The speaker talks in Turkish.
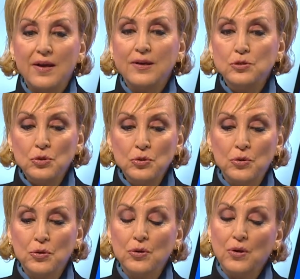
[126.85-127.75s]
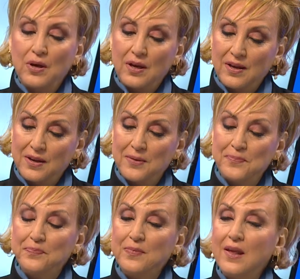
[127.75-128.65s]
E çünkü e,
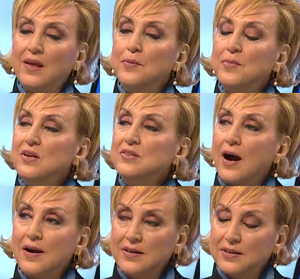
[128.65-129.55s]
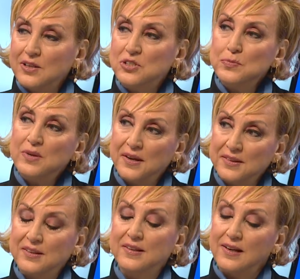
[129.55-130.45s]
bir arkadaşım
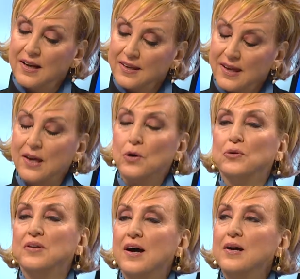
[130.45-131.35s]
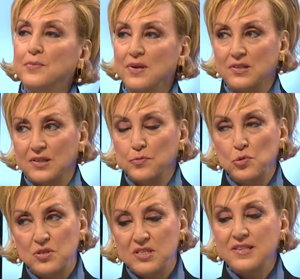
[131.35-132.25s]
kanalıyla ki o da bir
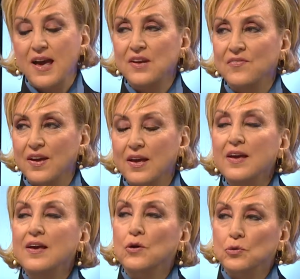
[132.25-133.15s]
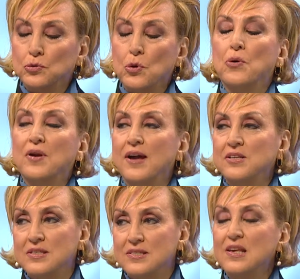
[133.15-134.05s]
müzisyen ve onun
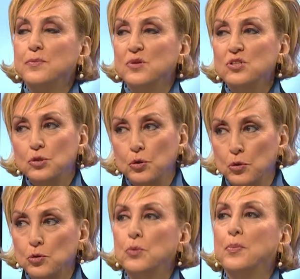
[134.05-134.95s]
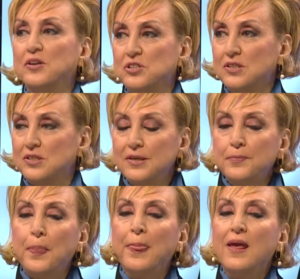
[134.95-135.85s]
öğrencisiymiş Gönül Paçacı
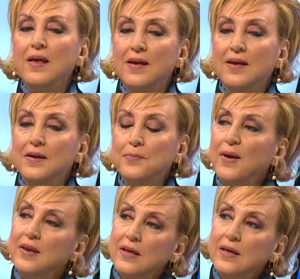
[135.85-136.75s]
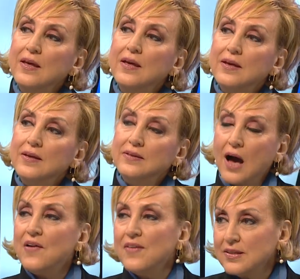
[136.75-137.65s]
e, beni
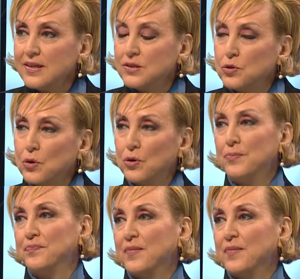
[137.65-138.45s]
davet ediyor